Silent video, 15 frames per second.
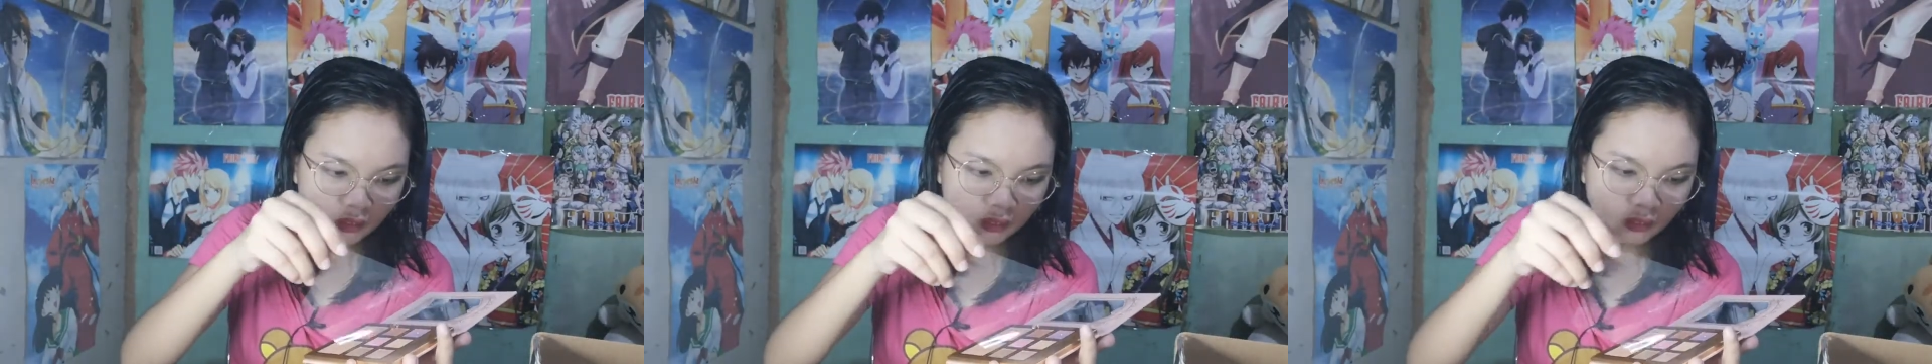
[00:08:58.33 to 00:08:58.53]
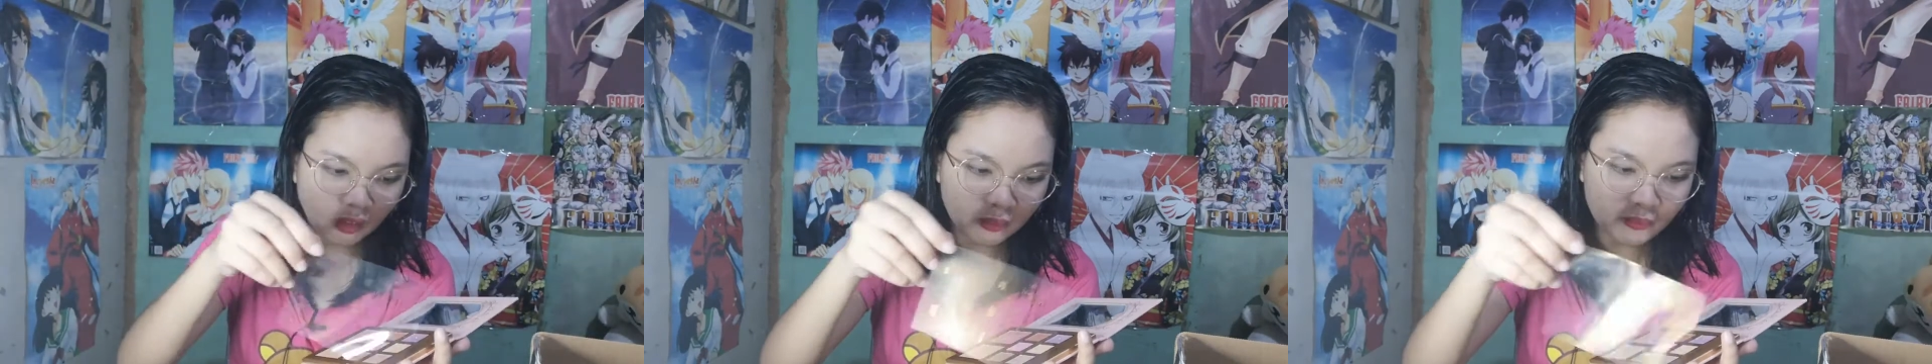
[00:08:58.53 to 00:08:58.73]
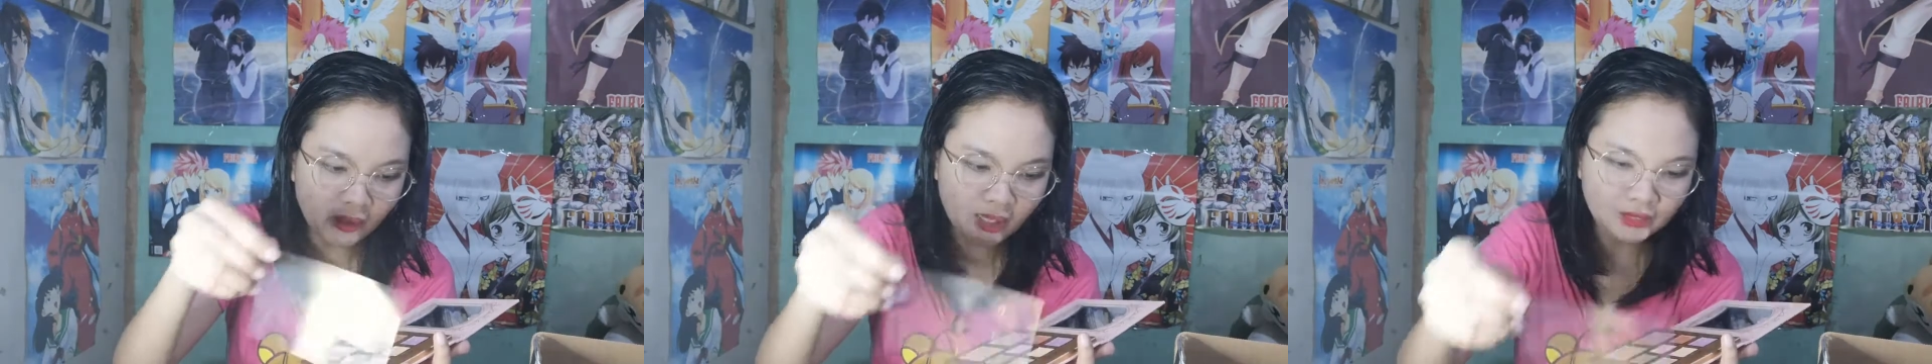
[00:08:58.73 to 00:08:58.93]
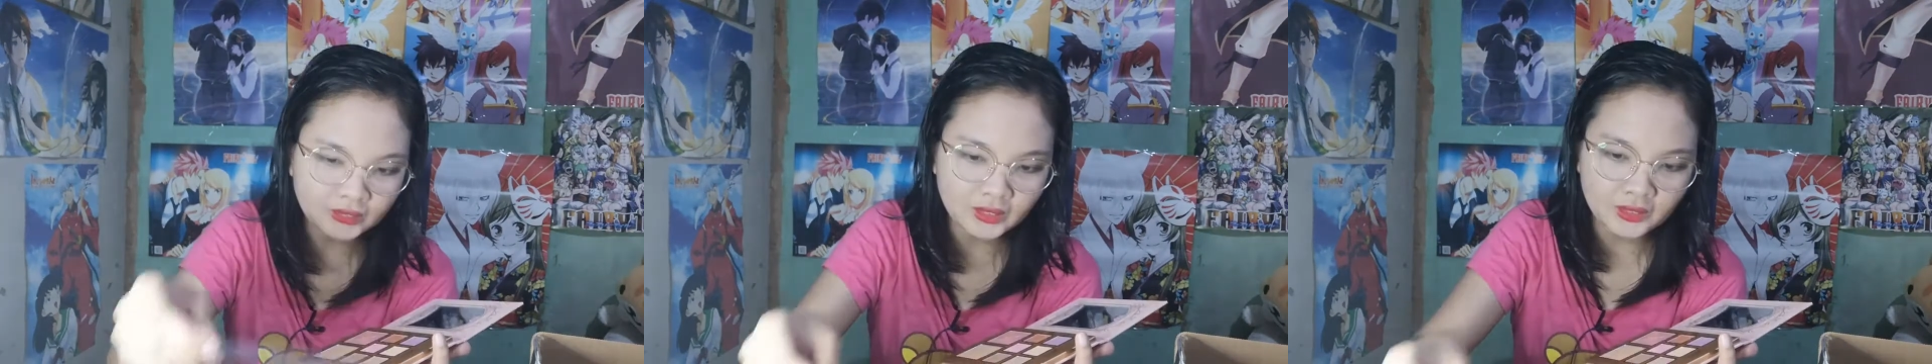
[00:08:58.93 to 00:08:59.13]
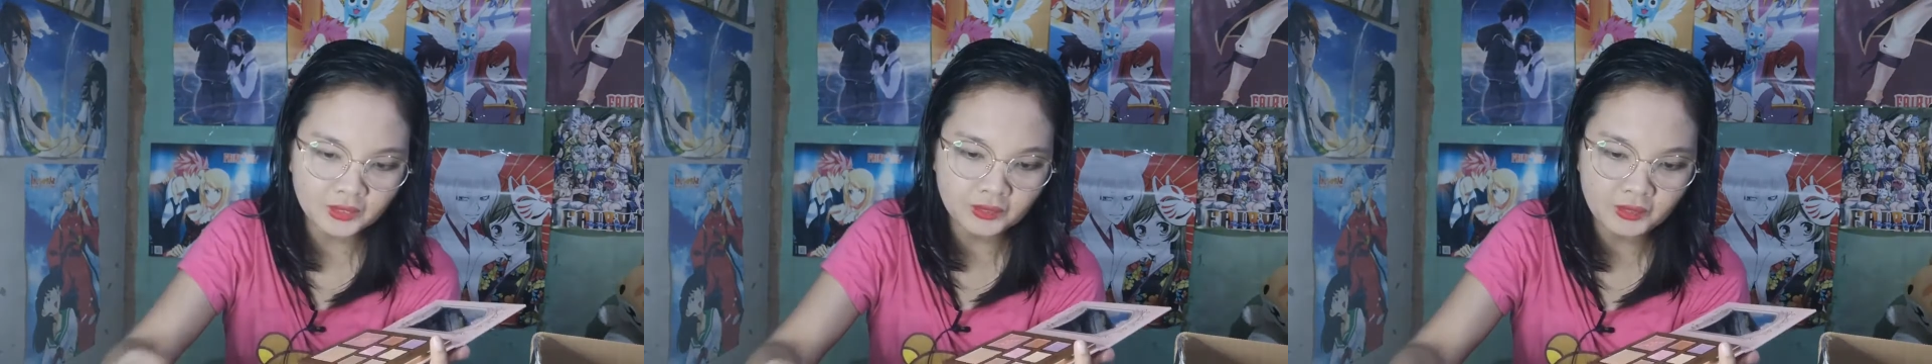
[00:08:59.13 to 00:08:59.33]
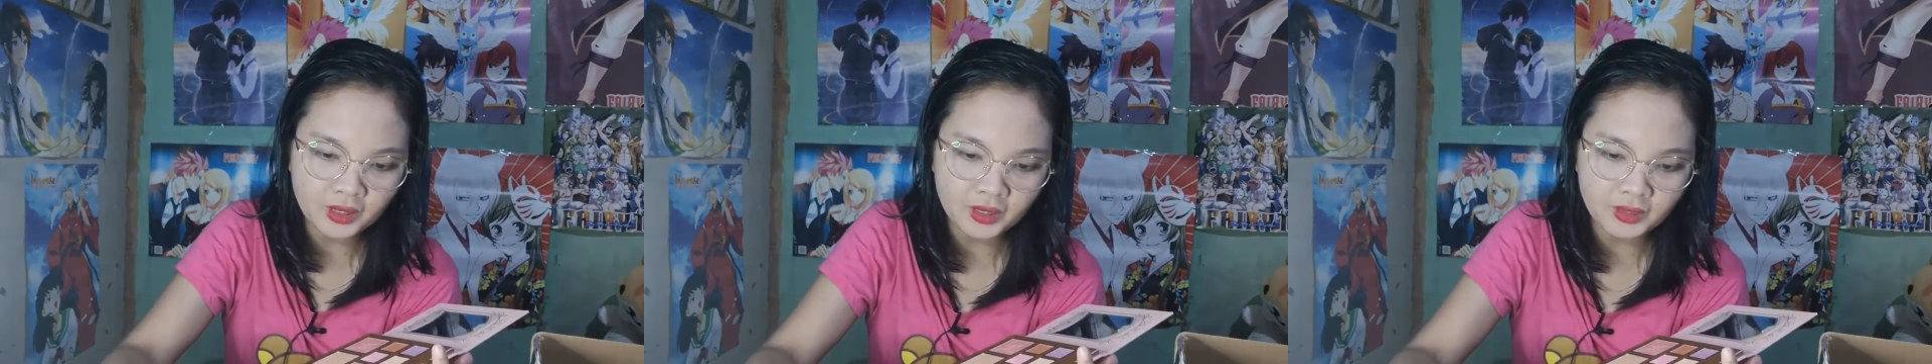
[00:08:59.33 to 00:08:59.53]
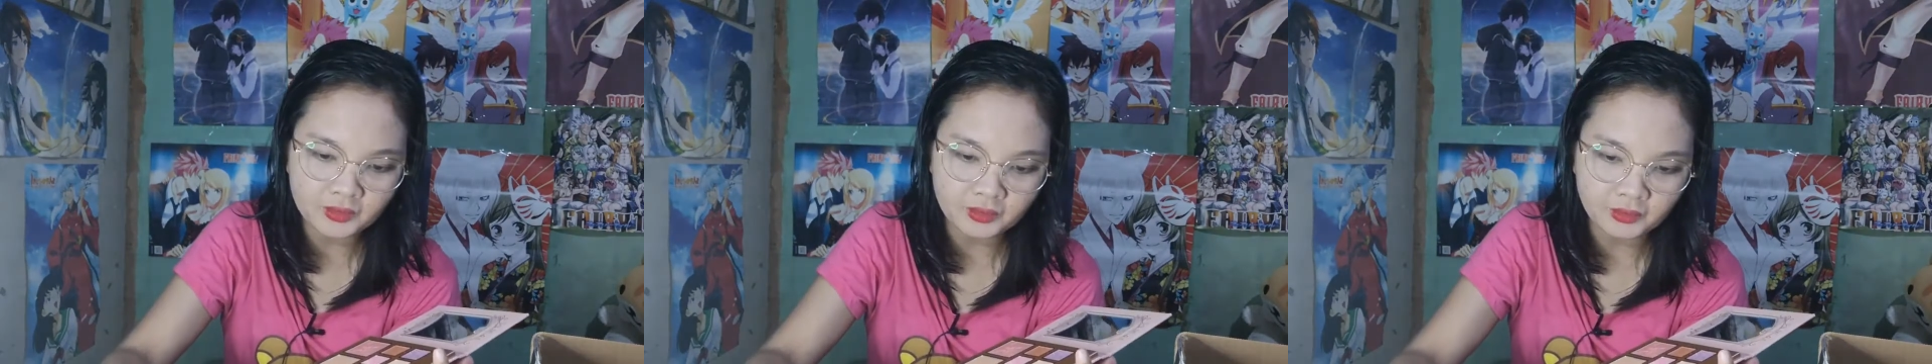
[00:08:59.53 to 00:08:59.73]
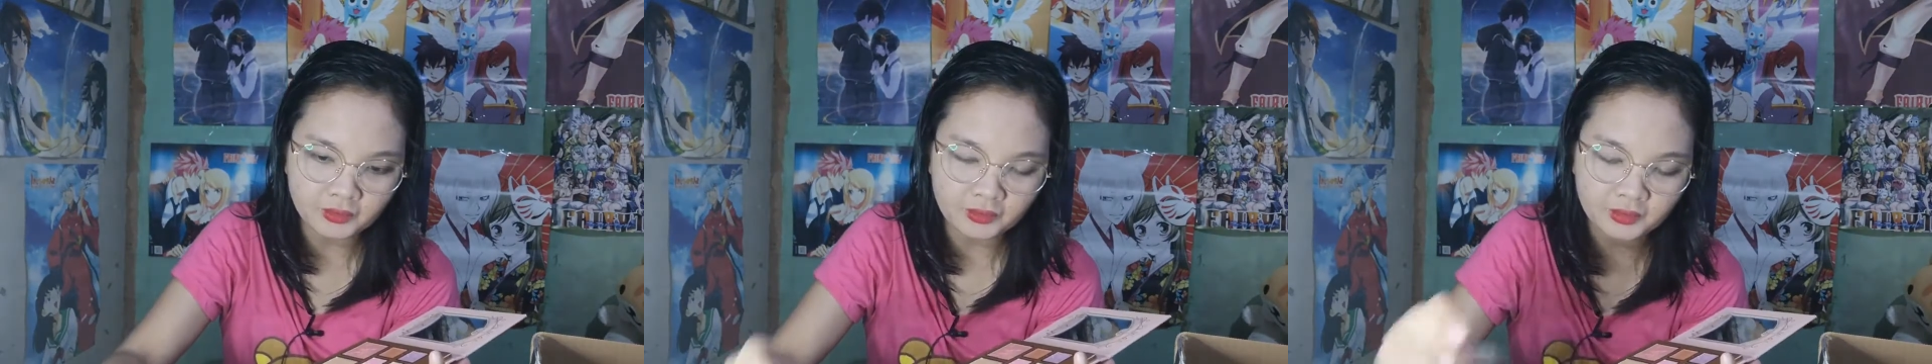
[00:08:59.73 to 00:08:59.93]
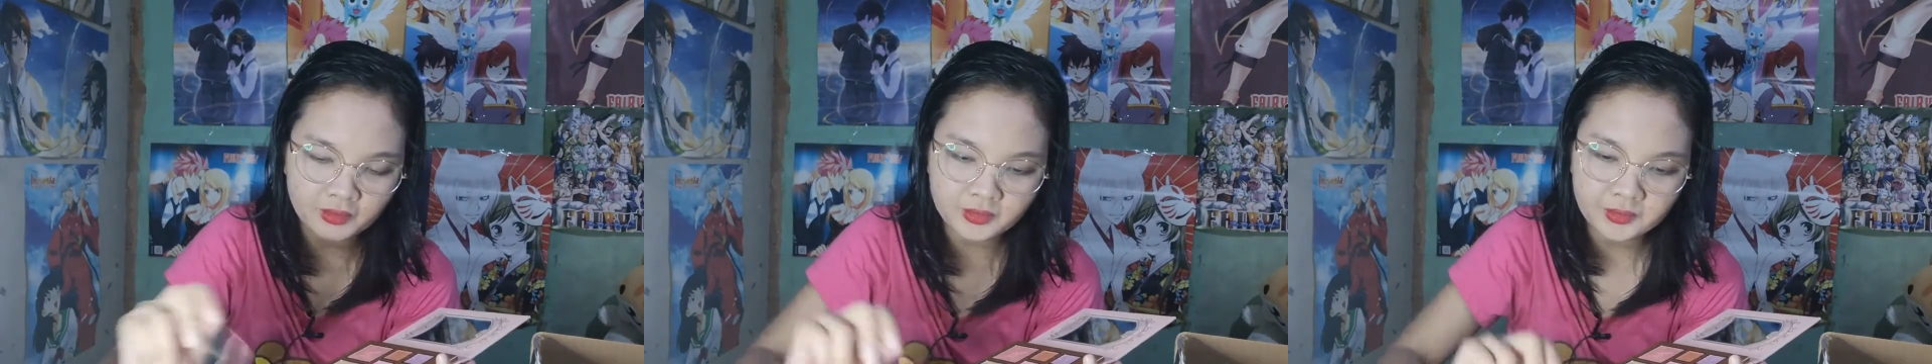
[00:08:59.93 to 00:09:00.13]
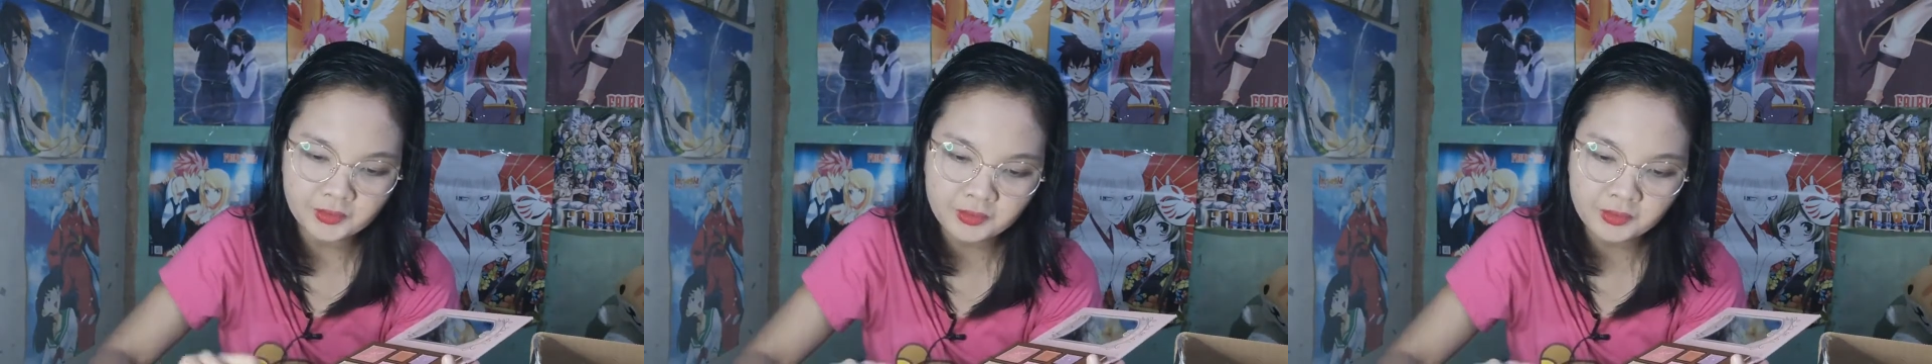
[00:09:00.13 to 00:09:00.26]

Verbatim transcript: So, nabasag yung ano,